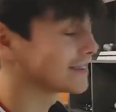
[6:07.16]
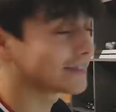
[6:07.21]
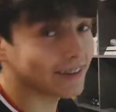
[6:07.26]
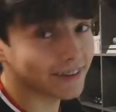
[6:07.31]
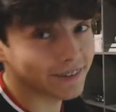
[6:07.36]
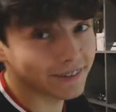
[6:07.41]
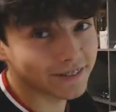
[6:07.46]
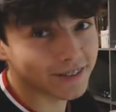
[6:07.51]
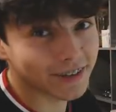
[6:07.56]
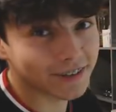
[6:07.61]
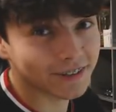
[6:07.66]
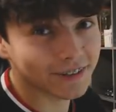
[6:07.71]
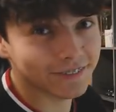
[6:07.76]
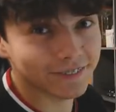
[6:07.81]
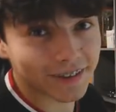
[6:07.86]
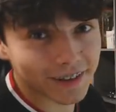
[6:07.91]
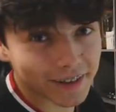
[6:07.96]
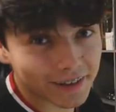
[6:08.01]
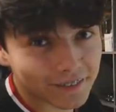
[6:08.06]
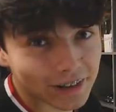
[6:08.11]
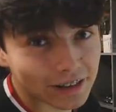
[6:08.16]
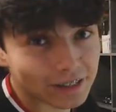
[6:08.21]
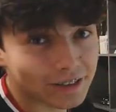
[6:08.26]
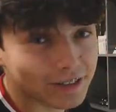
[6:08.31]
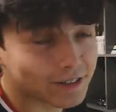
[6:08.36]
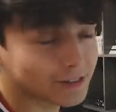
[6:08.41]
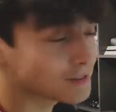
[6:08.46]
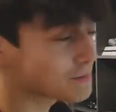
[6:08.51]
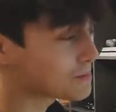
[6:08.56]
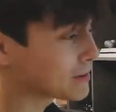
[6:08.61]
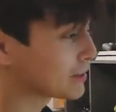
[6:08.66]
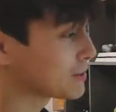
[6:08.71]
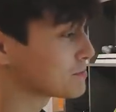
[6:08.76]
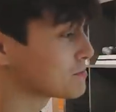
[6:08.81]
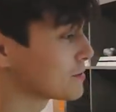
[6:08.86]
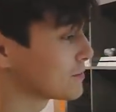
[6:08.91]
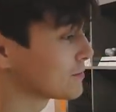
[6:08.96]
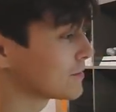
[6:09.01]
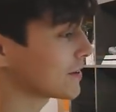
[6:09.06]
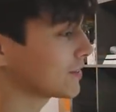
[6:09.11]
Zanim zacząłem nagrywać na YouTubie, to
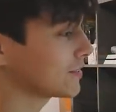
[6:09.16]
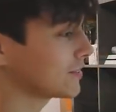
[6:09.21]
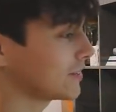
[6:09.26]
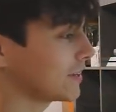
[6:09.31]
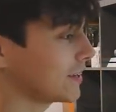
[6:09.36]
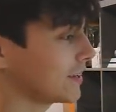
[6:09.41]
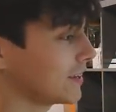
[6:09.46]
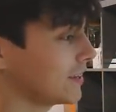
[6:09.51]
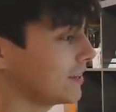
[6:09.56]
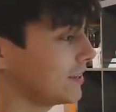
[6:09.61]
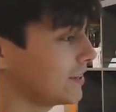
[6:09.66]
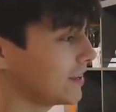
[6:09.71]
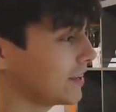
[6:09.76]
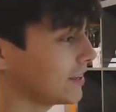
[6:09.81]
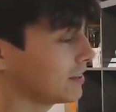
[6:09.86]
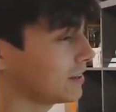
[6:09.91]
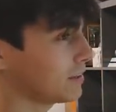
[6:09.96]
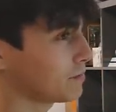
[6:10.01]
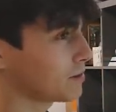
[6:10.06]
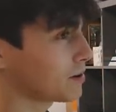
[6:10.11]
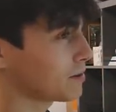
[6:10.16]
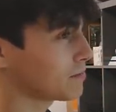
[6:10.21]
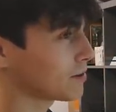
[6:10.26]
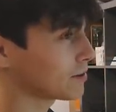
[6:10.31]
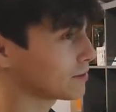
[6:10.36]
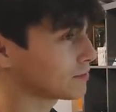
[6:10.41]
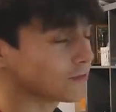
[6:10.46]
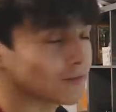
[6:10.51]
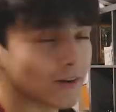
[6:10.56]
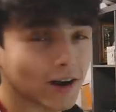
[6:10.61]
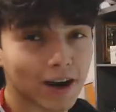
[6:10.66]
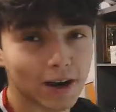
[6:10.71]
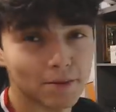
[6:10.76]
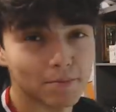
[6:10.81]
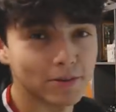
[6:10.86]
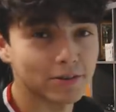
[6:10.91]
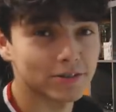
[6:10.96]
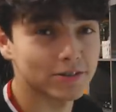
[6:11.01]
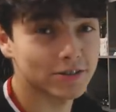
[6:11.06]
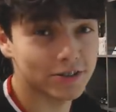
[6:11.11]
był właśnie jednym chyba z dwóch
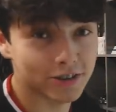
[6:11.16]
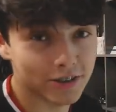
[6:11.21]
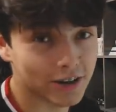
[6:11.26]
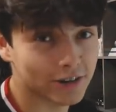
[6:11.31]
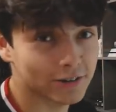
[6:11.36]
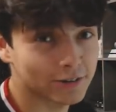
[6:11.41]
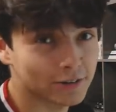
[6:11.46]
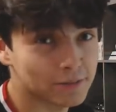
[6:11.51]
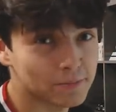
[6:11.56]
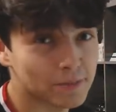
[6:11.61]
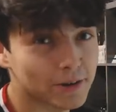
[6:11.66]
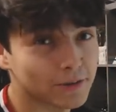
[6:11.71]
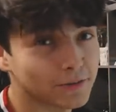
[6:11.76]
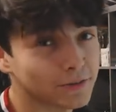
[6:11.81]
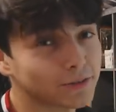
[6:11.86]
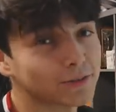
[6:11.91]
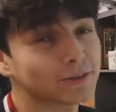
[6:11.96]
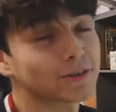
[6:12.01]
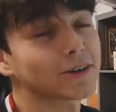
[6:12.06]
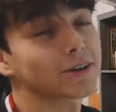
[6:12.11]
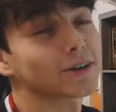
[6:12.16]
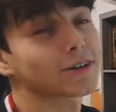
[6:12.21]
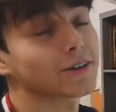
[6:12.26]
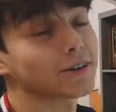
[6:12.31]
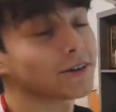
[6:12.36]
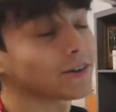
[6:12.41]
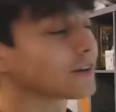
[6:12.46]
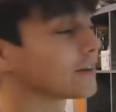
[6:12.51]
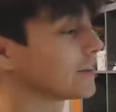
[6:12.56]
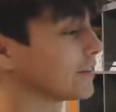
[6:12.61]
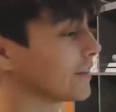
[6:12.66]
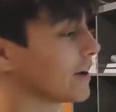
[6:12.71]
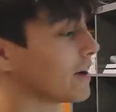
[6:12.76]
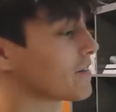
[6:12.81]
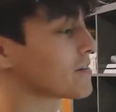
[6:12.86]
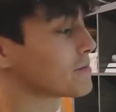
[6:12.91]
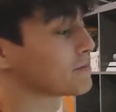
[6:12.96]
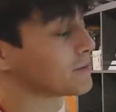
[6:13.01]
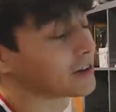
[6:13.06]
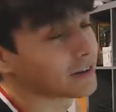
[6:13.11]
albo z trzech youtuberów, których
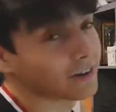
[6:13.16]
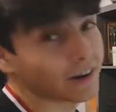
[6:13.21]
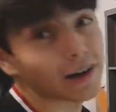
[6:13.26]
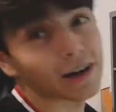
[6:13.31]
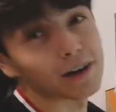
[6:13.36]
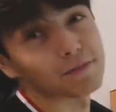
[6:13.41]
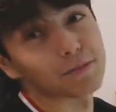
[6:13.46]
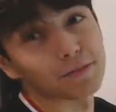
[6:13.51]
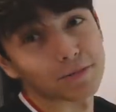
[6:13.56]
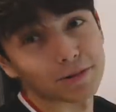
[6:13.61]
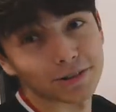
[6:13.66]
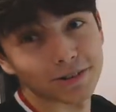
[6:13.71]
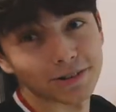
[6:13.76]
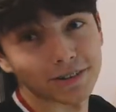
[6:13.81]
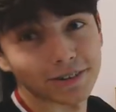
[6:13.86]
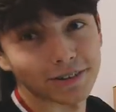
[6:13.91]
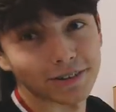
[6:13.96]
oglądałem i kochałem po prostu